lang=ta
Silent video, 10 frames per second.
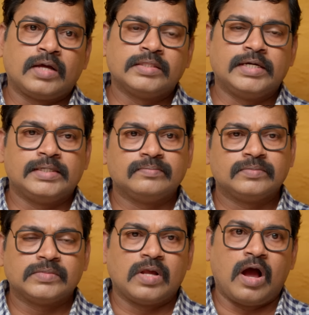நான் தான்
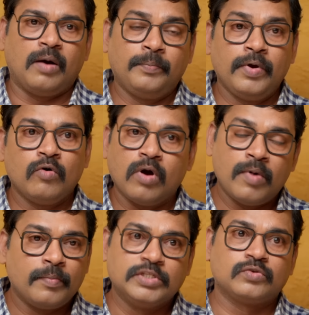அப்பவே
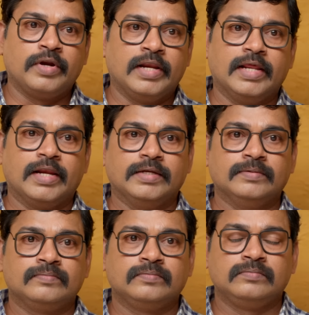உன் அம்மா பத்தி
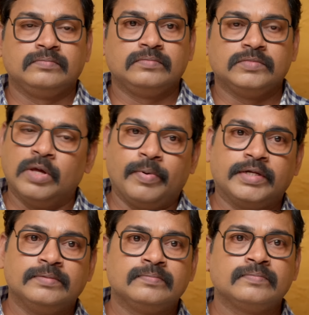சொன்னேன்லம்மா இது
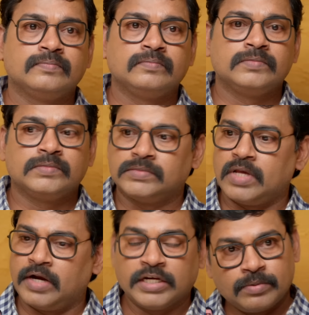பாரு
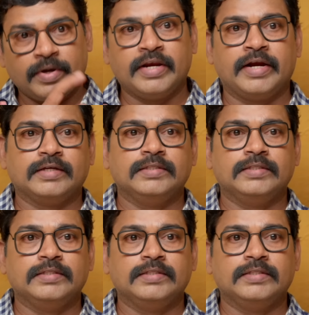நான் நினைச்ச மதிரியும்